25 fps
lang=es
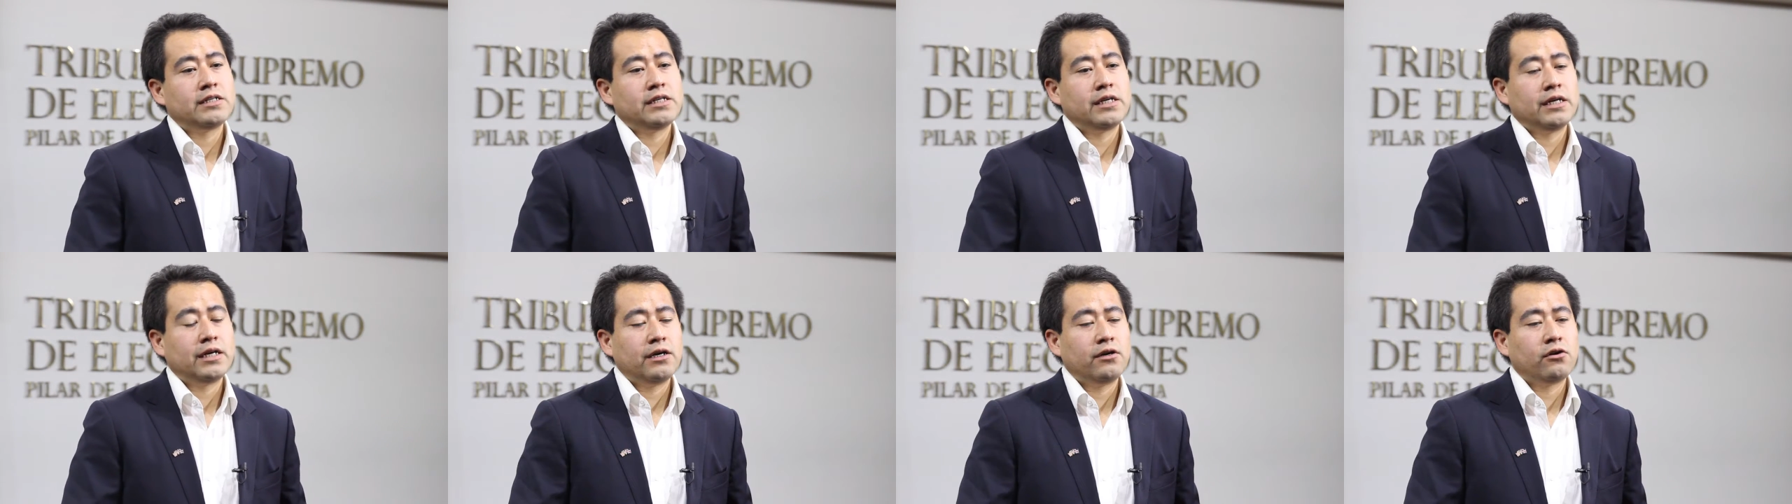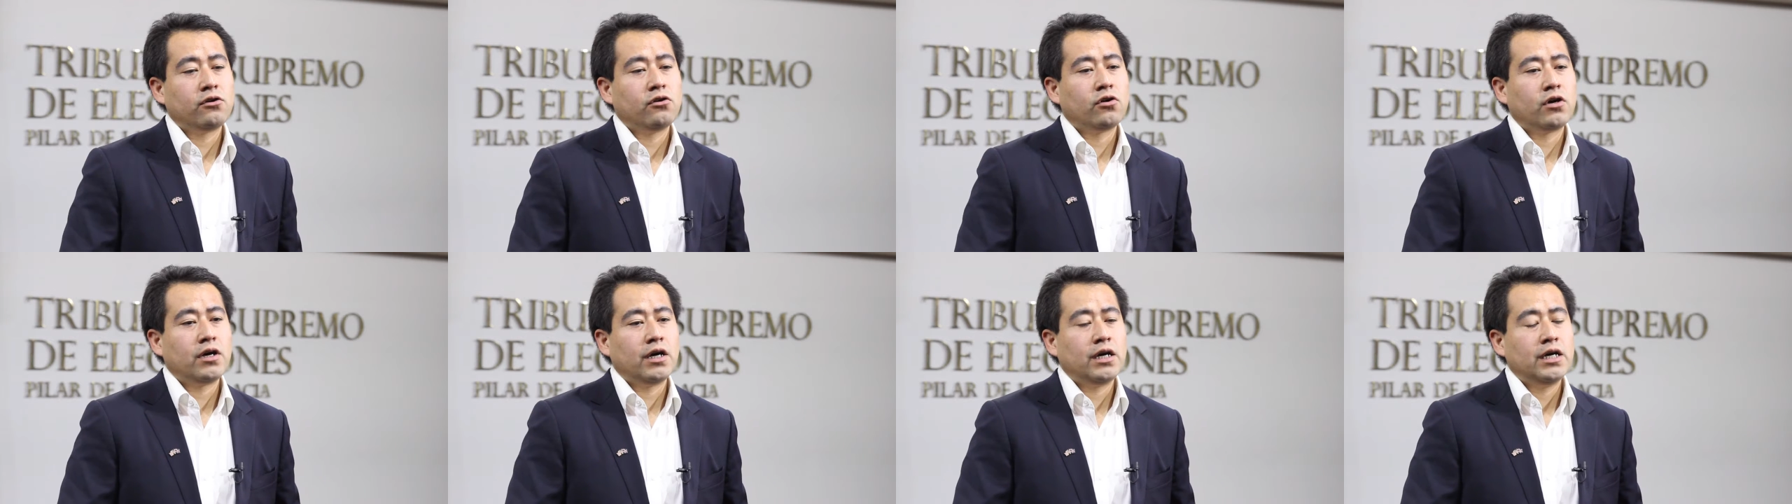Así que
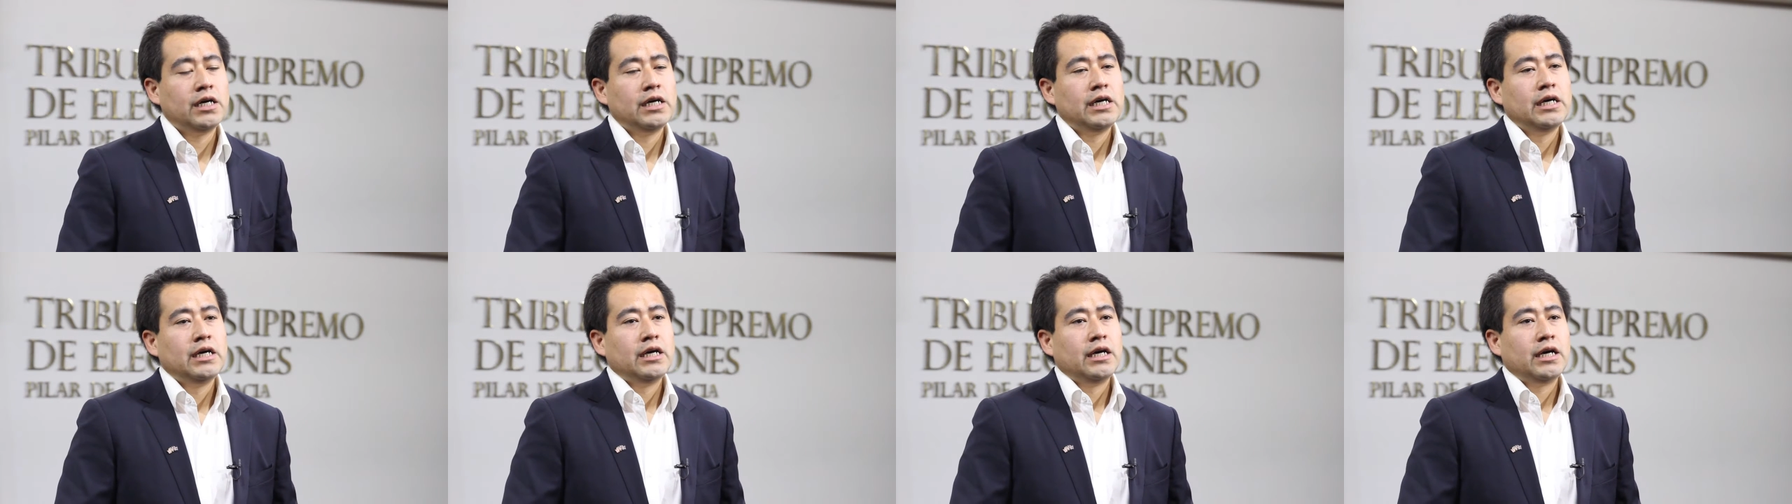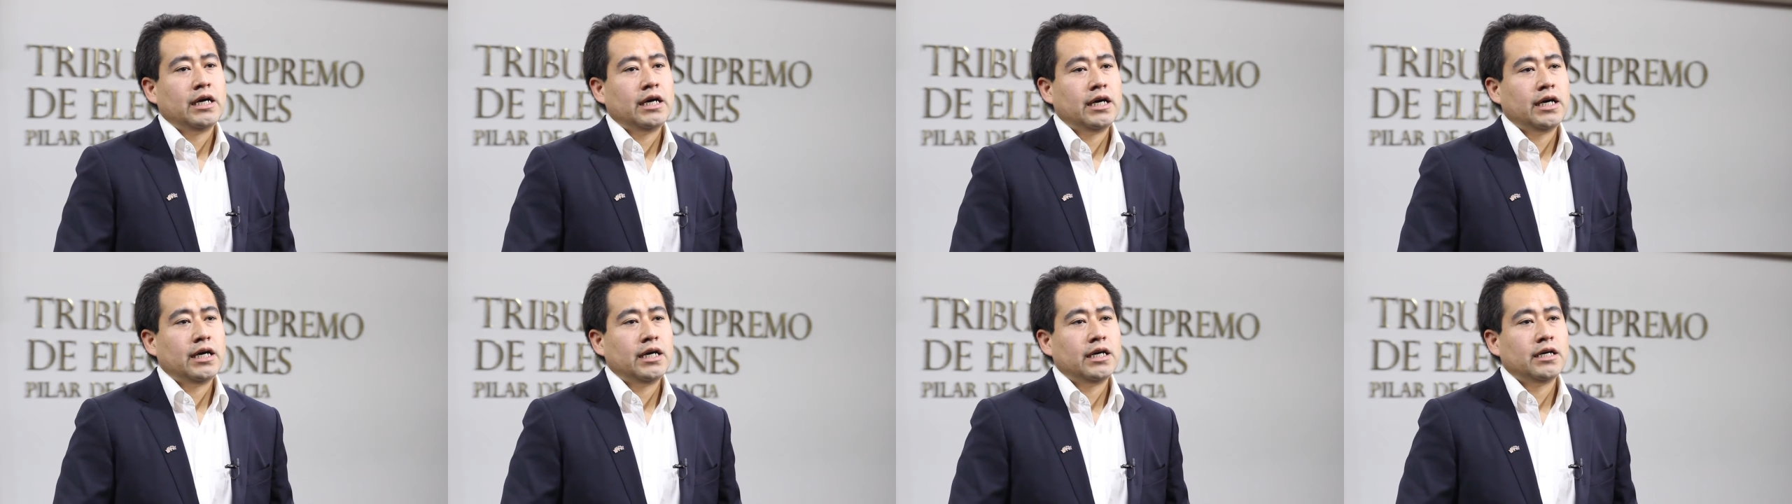yo creo
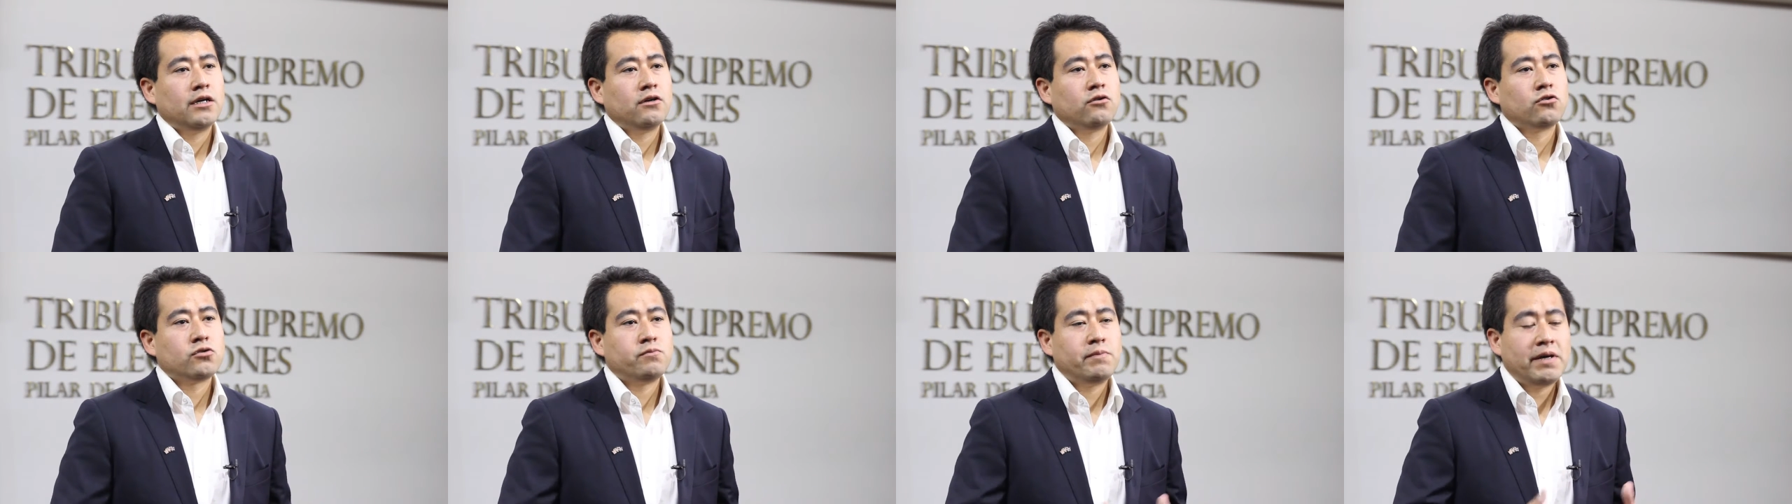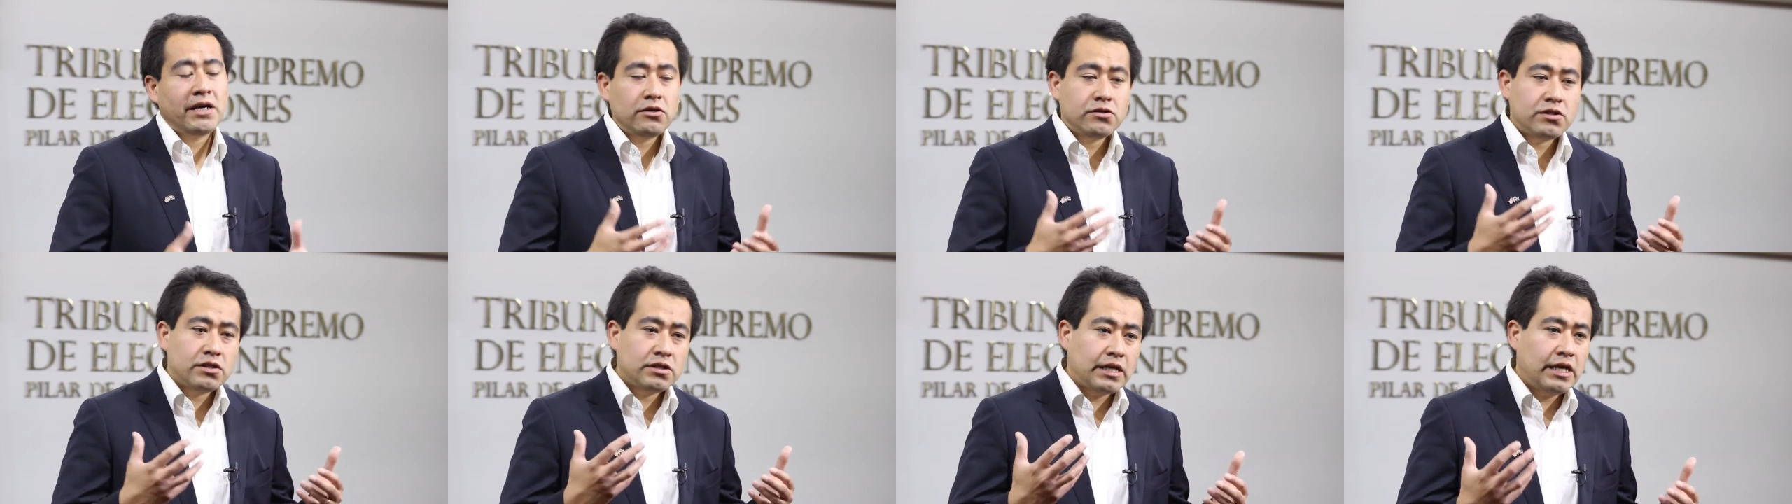que los
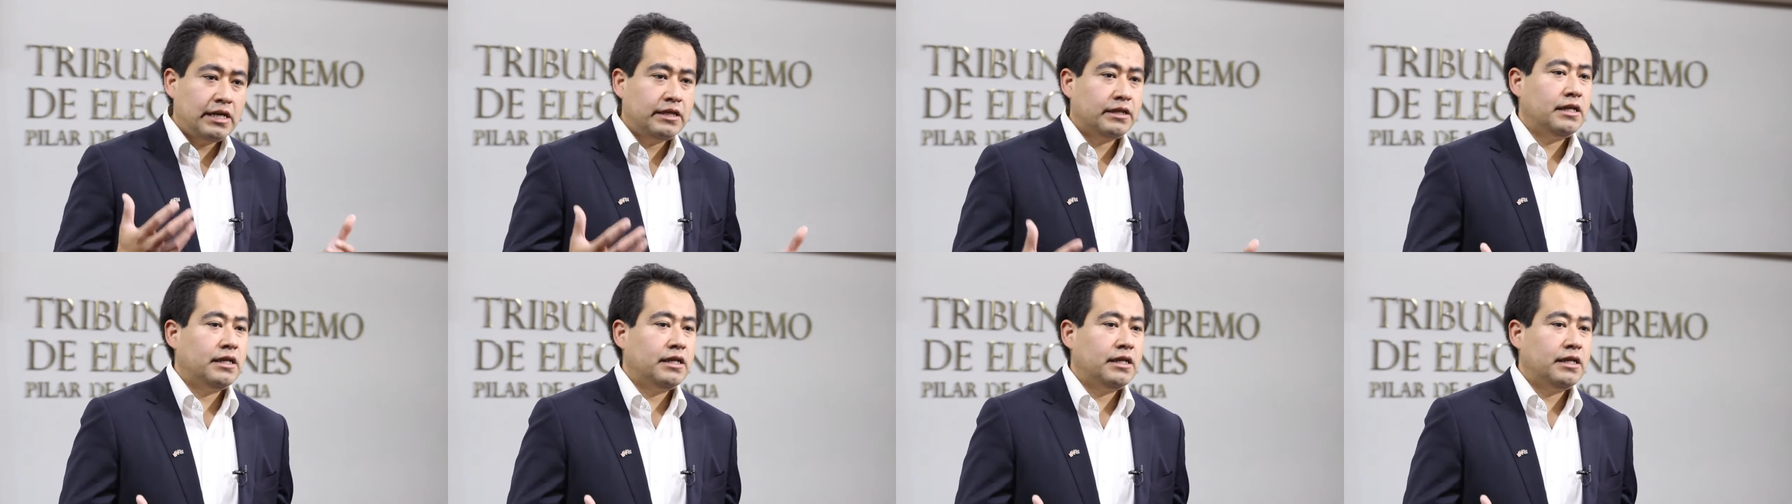medios están